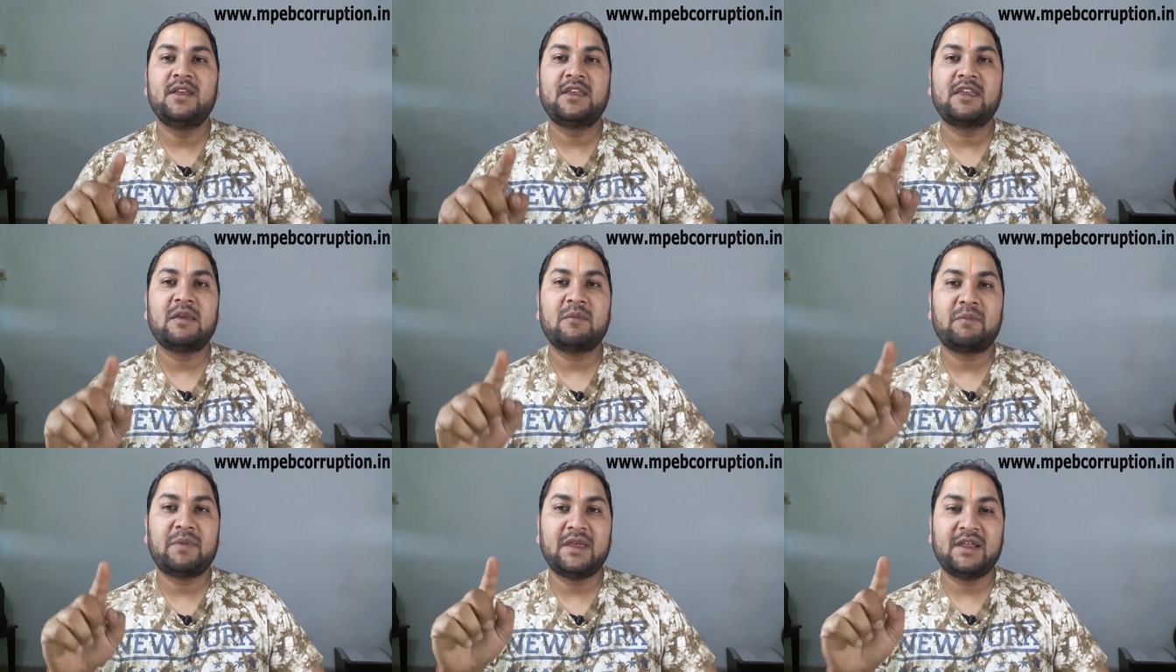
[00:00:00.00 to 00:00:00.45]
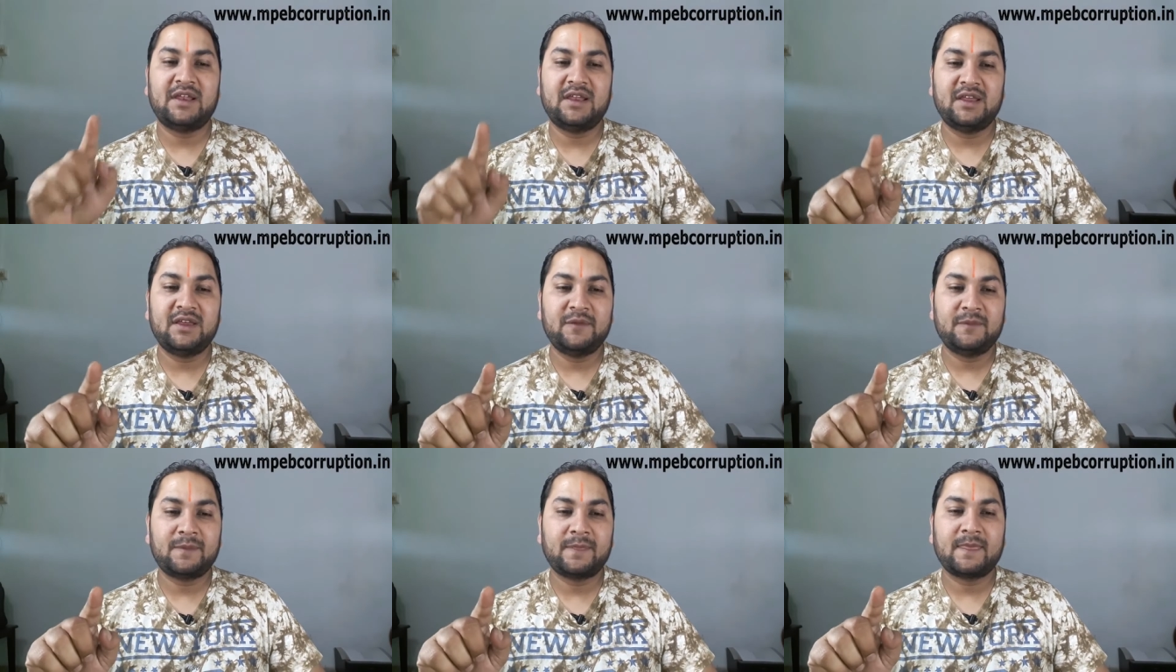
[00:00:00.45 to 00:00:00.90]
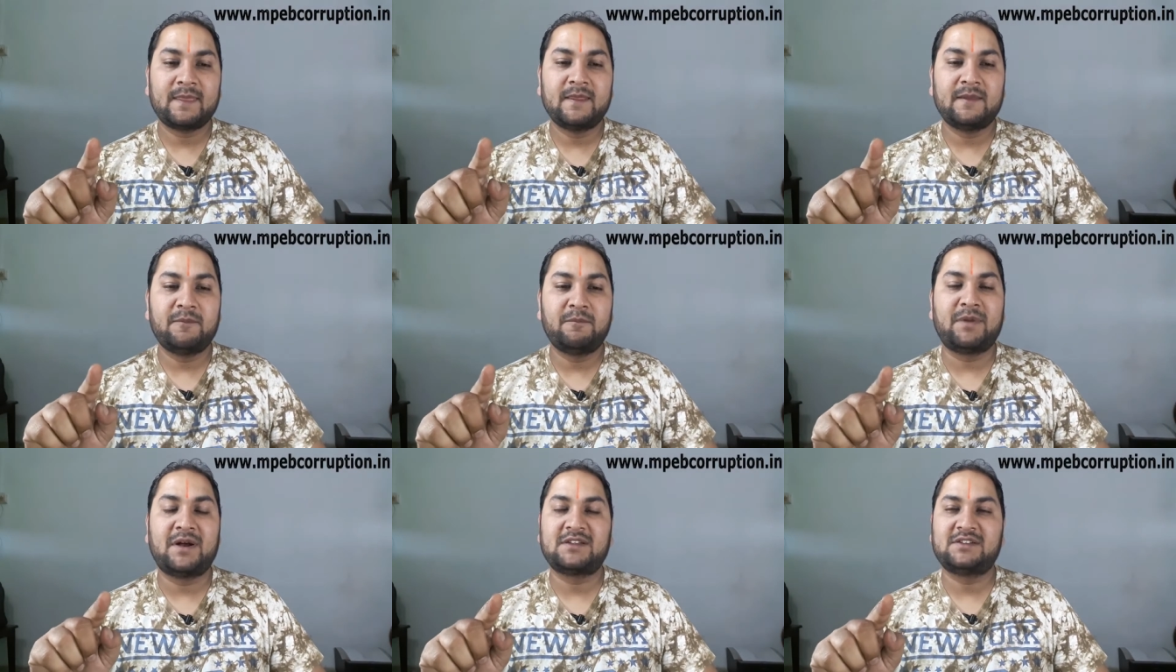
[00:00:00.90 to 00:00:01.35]
कि पहले
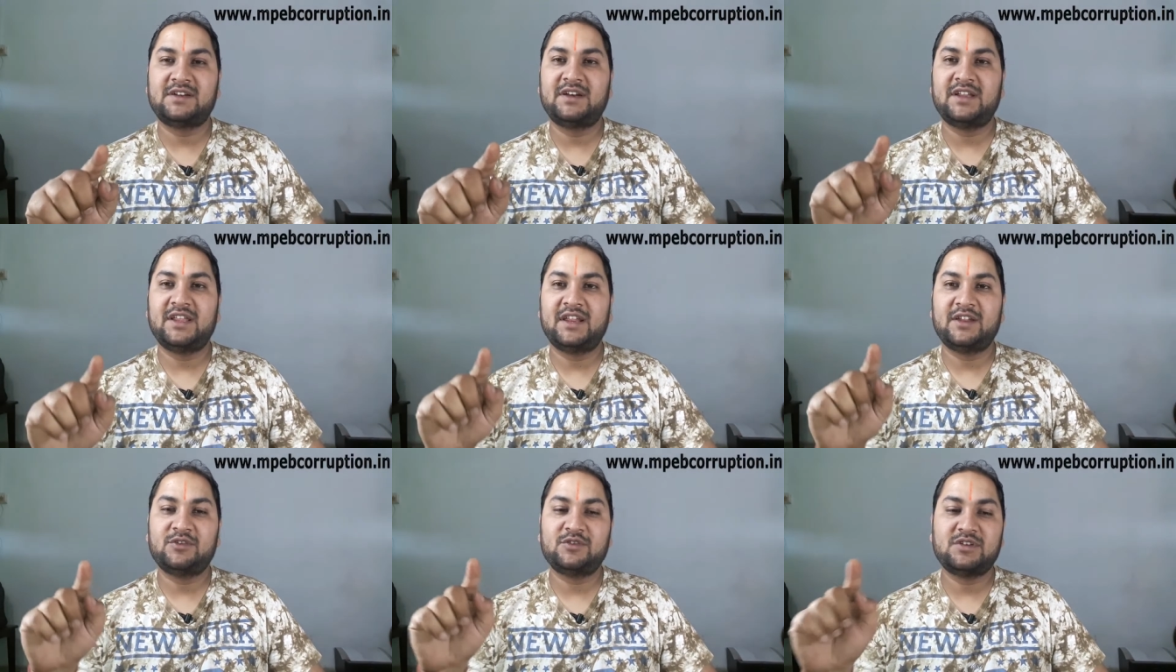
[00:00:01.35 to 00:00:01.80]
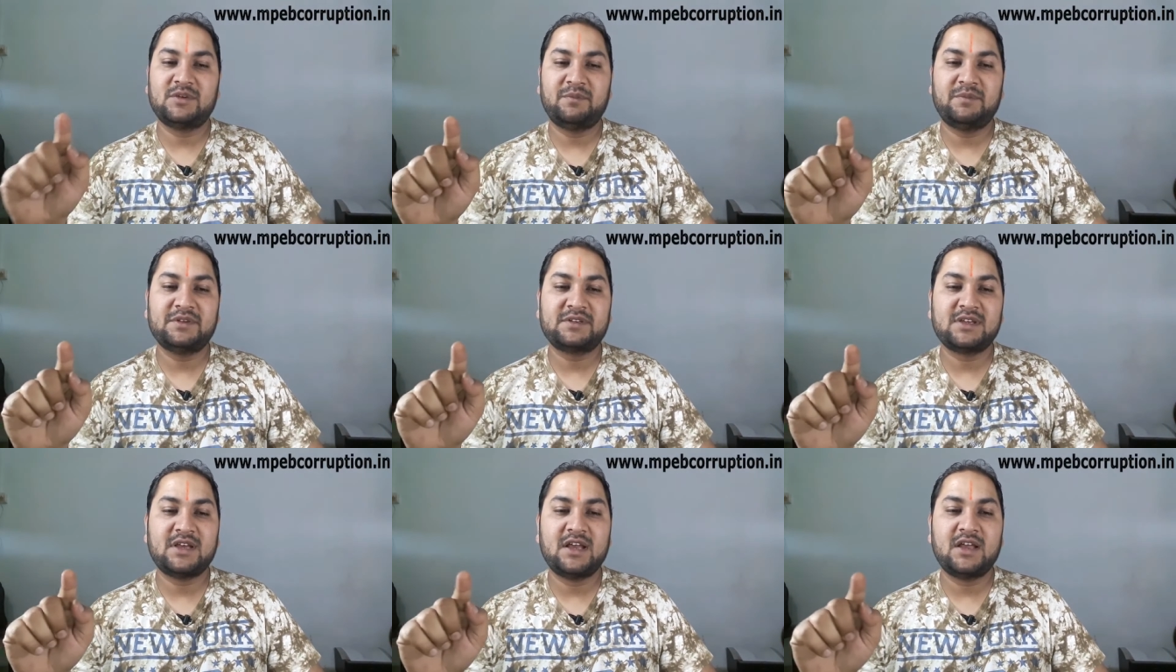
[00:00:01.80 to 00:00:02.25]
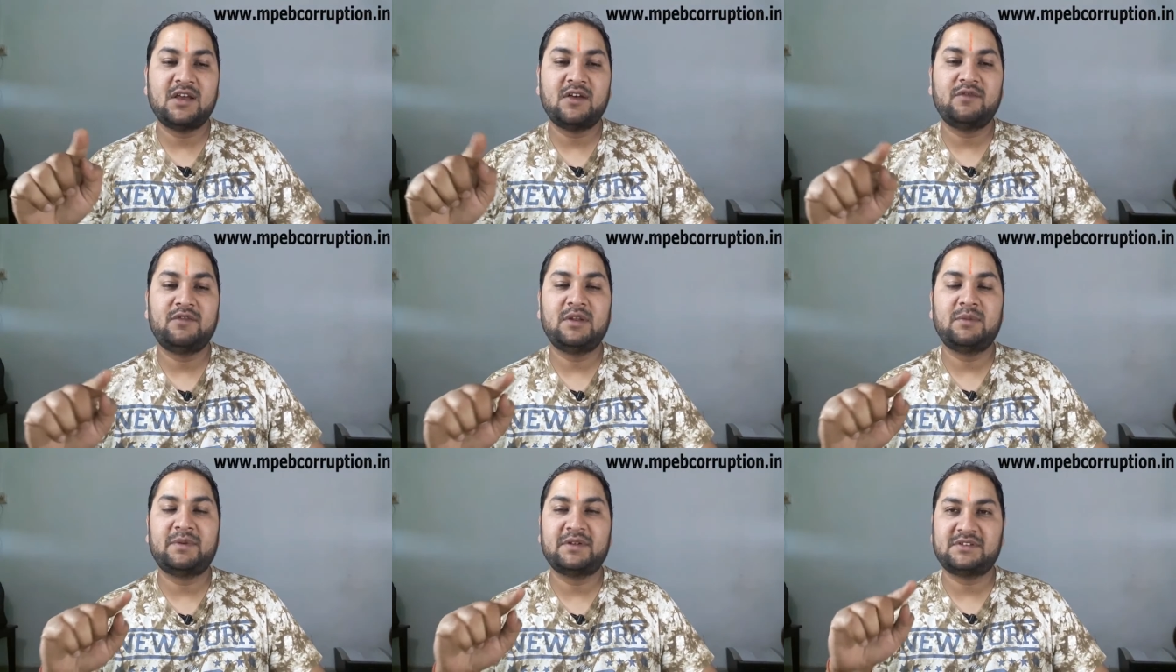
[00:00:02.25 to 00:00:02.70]
बासठ हज़ार एक सौ छब्बीस का आया
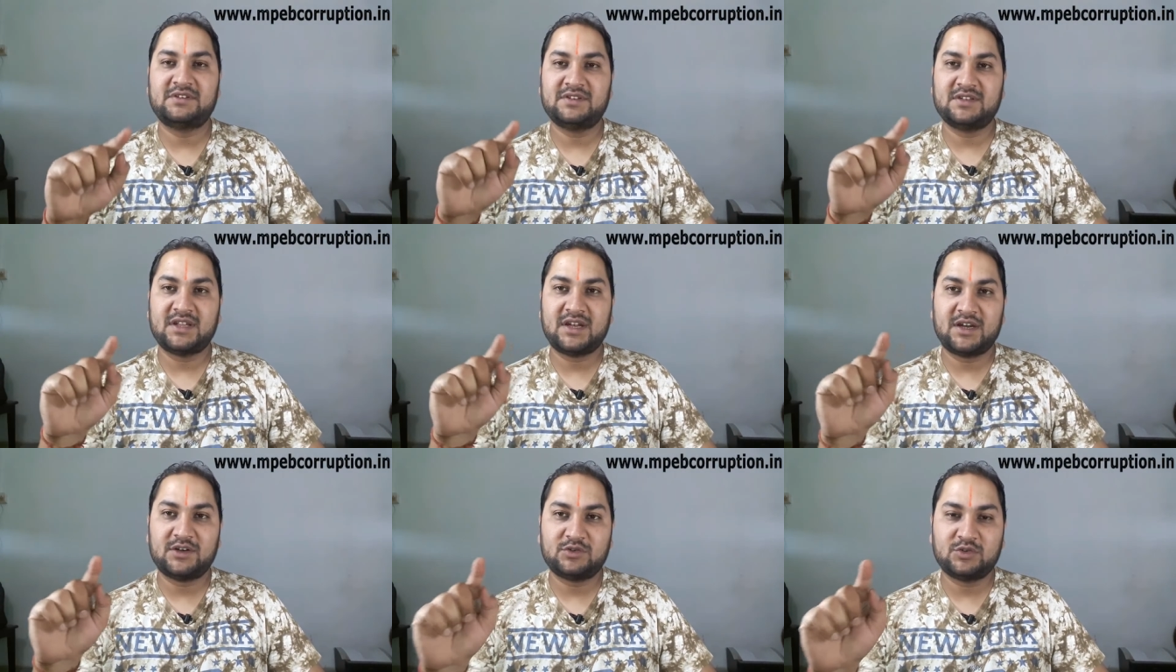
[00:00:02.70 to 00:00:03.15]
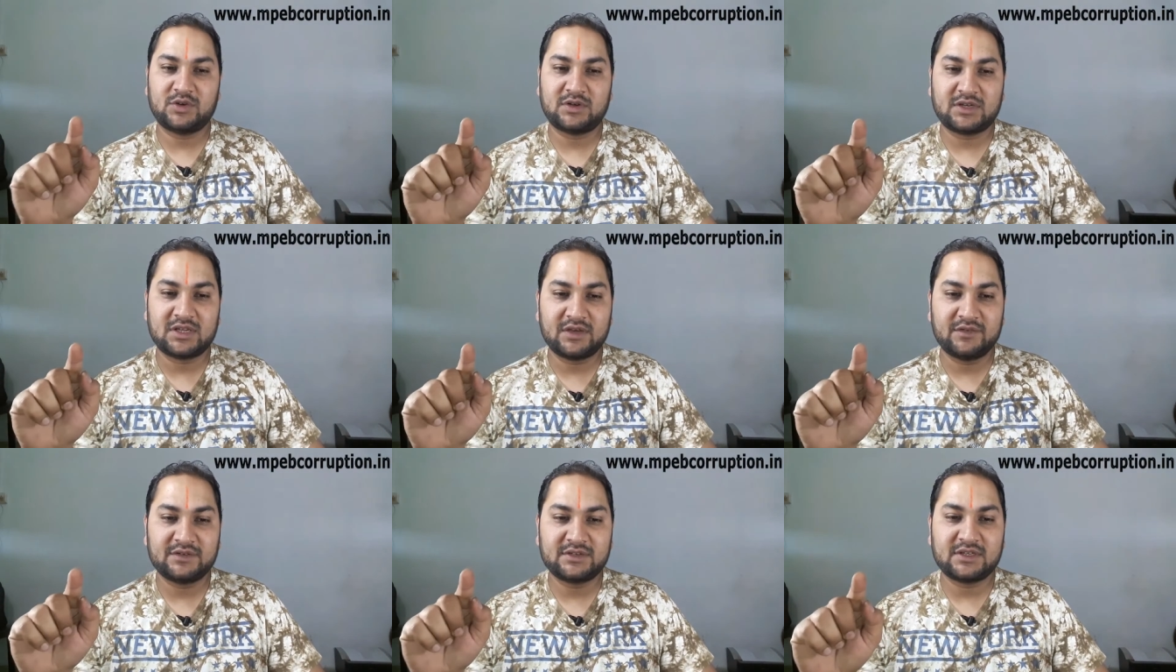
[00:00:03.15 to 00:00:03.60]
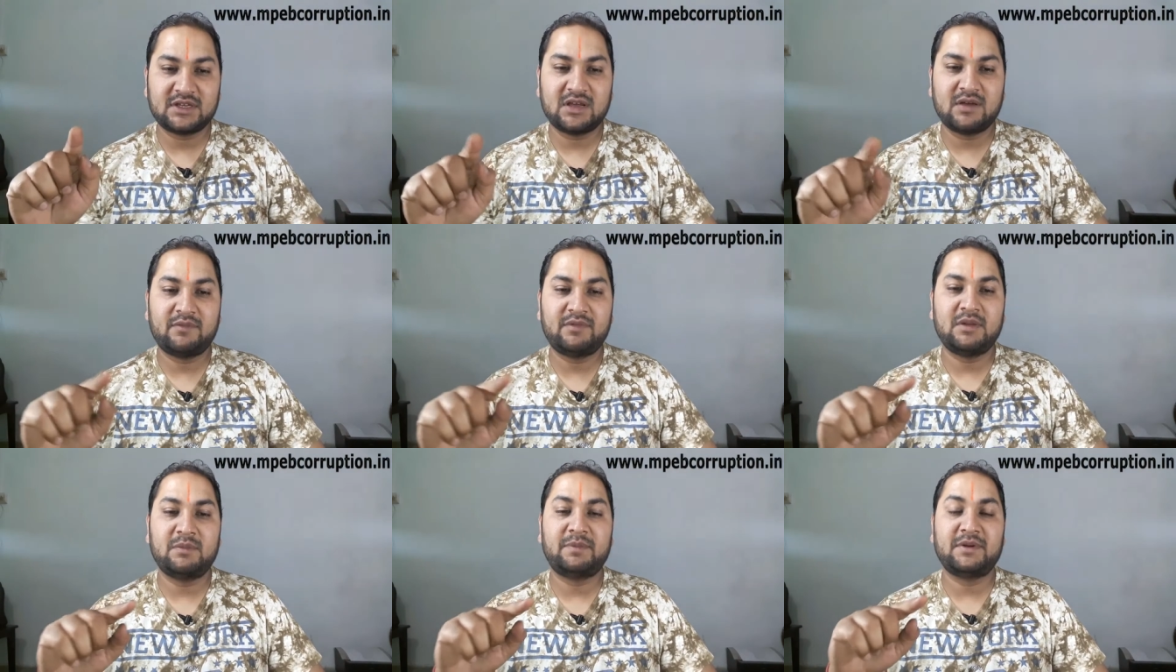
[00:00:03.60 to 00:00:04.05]
फिर पच्चीस हज़ार आठ सौ अट्ठाईस का
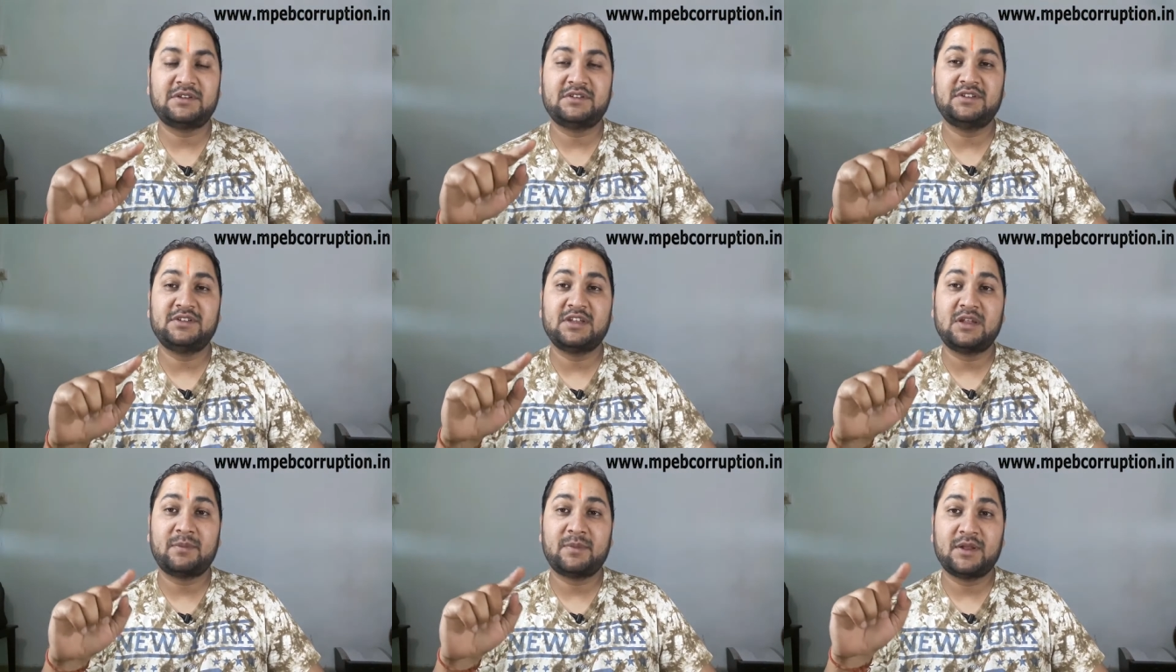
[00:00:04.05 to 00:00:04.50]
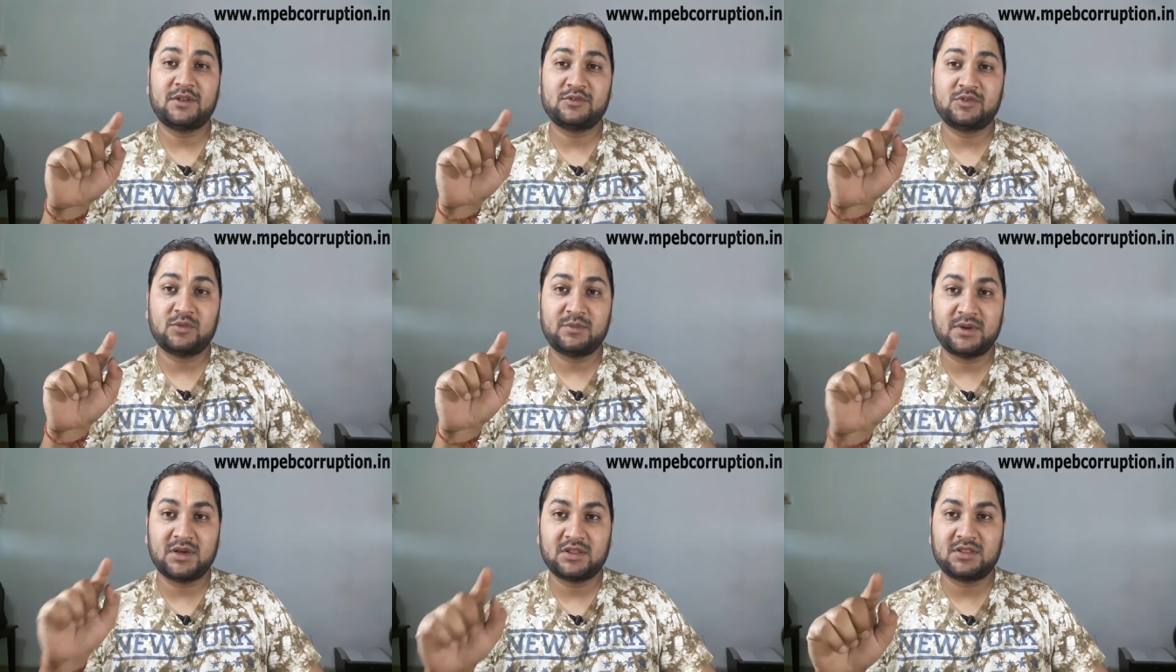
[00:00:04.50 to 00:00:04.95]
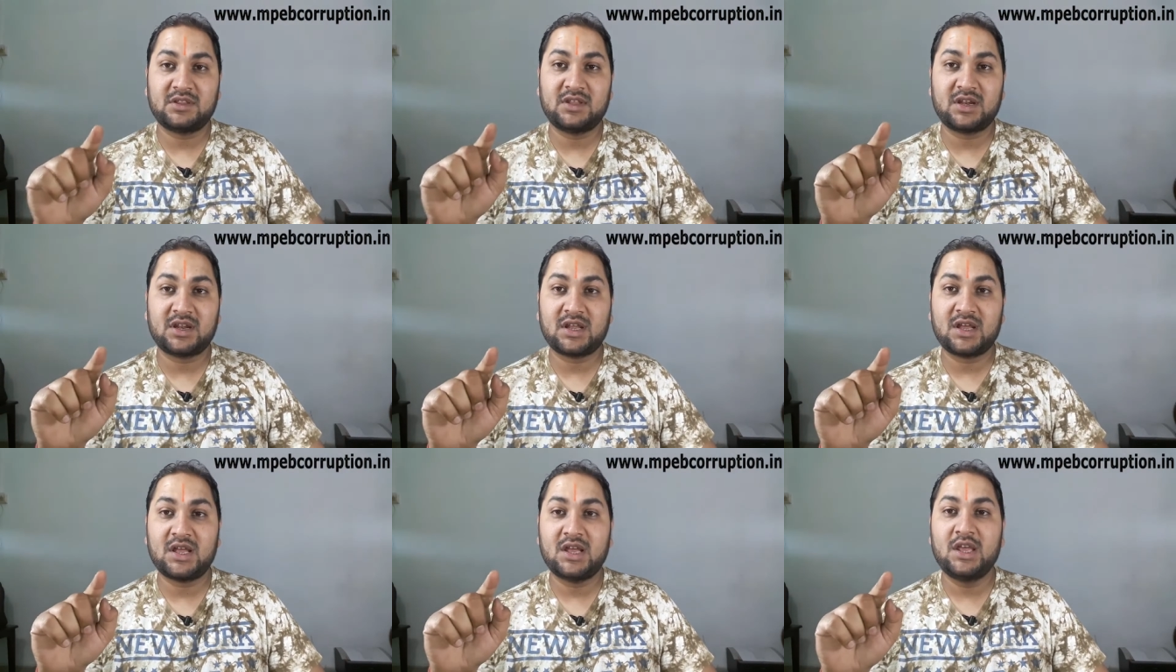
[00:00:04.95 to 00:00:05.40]
फिर पच्चीस हज़ार पाँच सौ
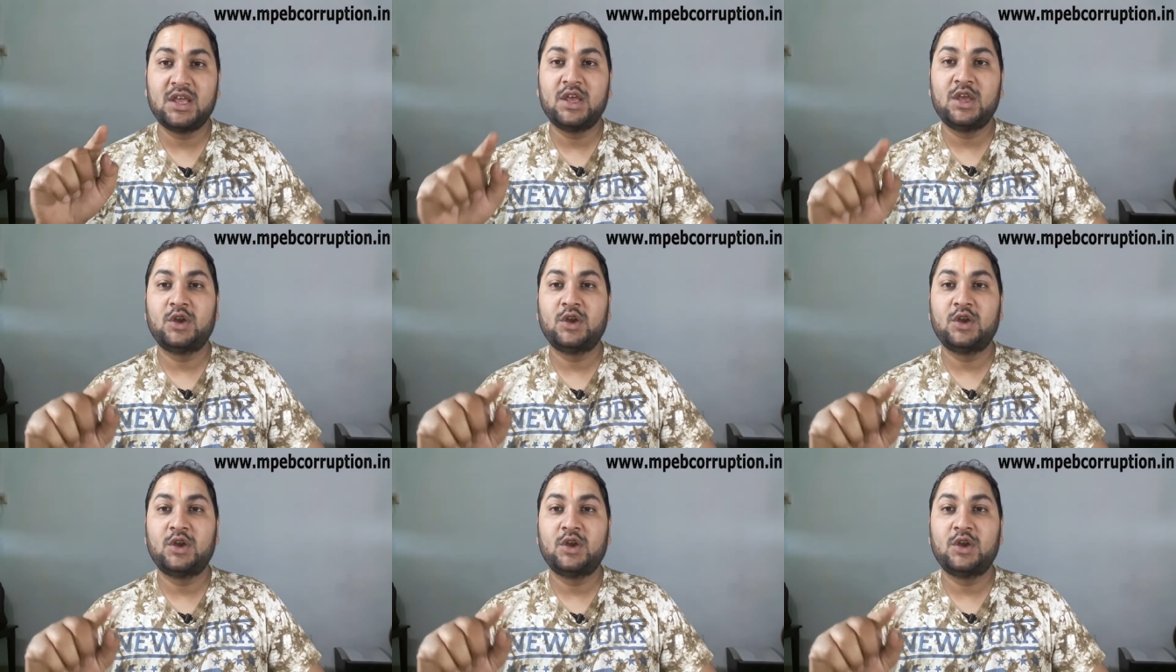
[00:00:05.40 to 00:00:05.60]
बहत्तर का